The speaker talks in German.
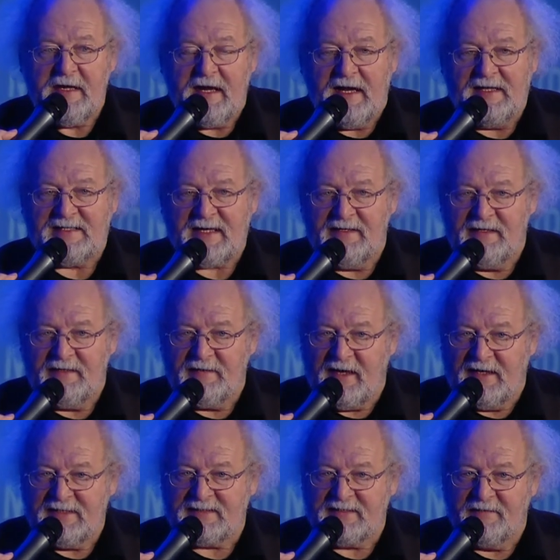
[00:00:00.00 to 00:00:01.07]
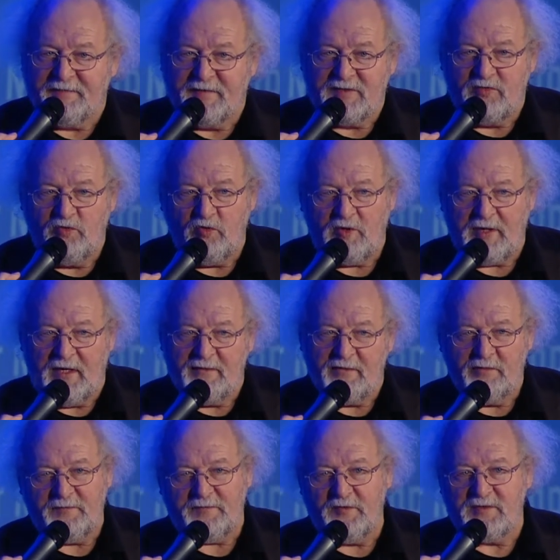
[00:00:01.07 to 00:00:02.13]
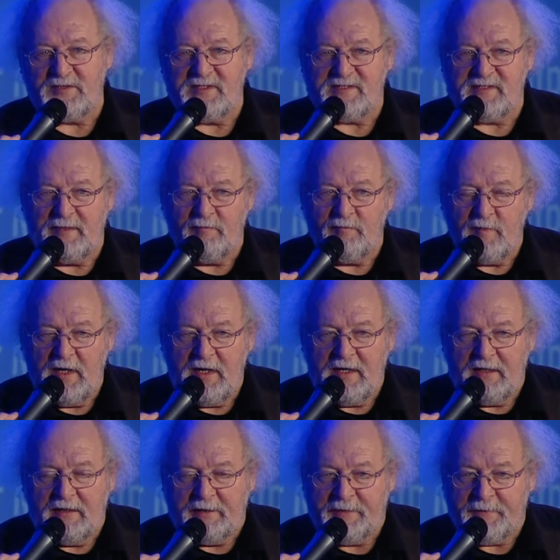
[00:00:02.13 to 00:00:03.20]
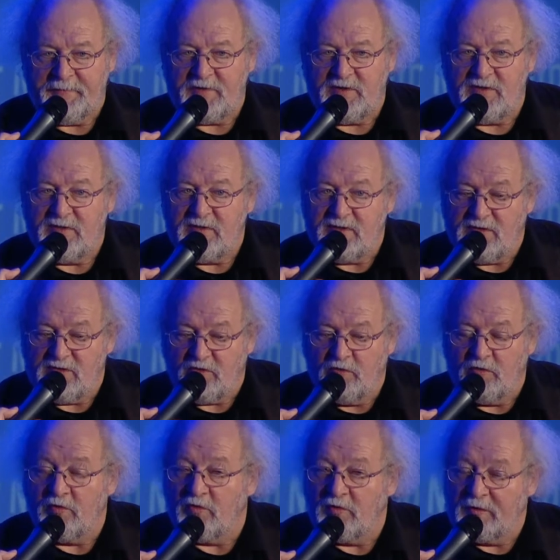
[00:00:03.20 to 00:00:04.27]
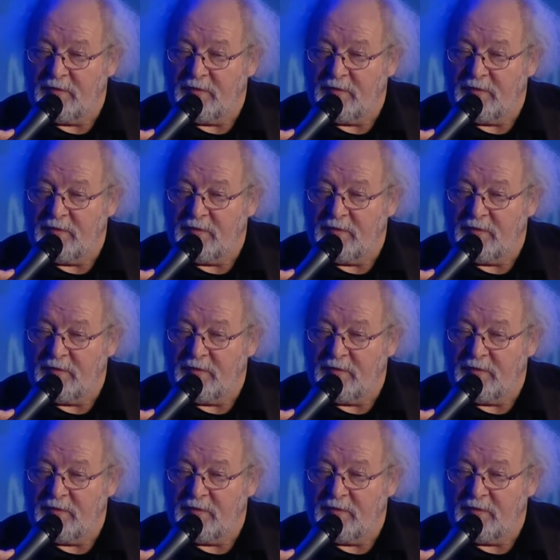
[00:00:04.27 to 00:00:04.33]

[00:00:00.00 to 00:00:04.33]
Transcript: als, eine, als der Versuch, ein Rundfunksystem äh, zu,